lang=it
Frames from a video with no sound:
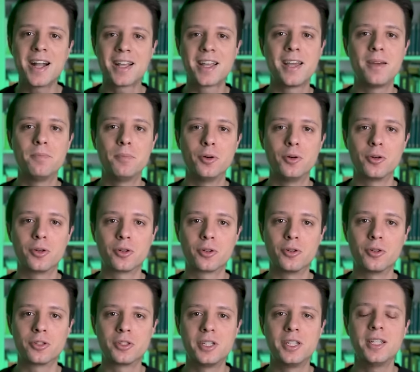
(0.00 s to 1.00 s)
Anche
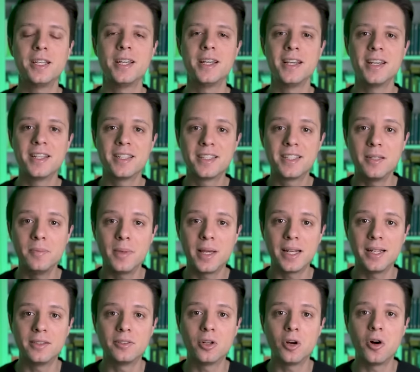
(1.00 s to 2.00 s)
Bohr così
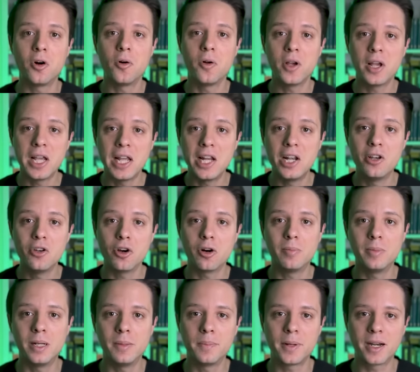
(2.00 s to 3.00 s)
si meritò il
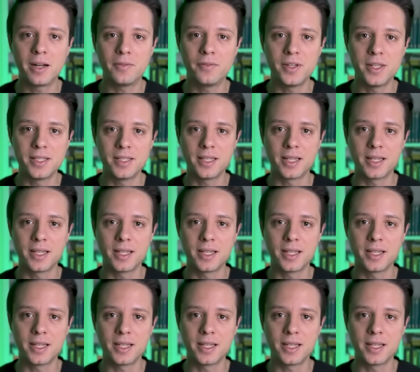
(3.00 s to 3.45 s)
Nobel per la